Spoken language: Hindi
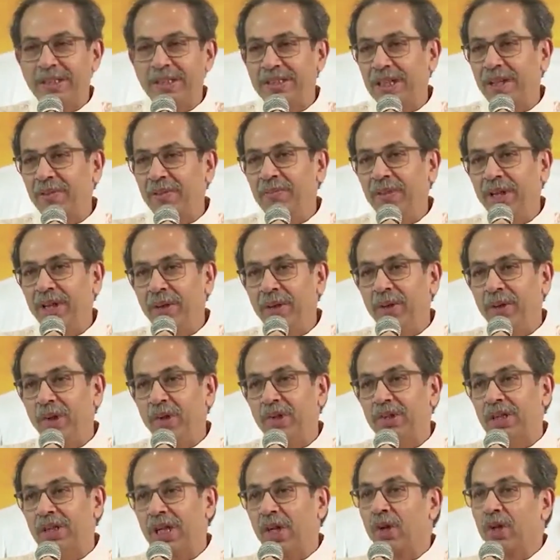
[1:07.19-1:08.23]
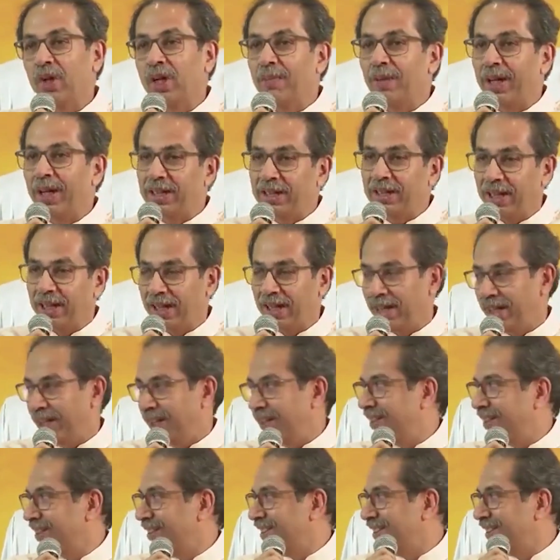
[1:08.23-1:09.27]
साहब भी बहुत सालों के बाद घर आए